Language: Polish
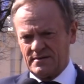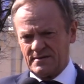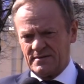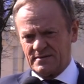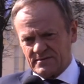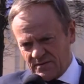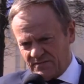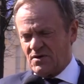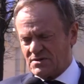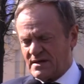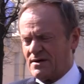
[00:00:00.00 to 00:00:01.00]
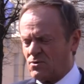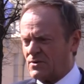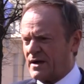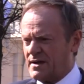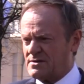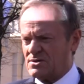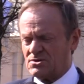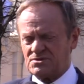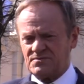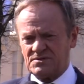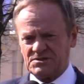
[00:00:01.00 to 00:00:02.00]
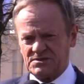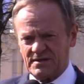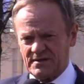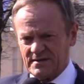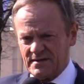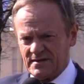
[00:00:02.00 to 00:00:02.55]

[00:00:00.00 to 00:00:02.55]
y, no, wojna na Ukrainie oczywiście,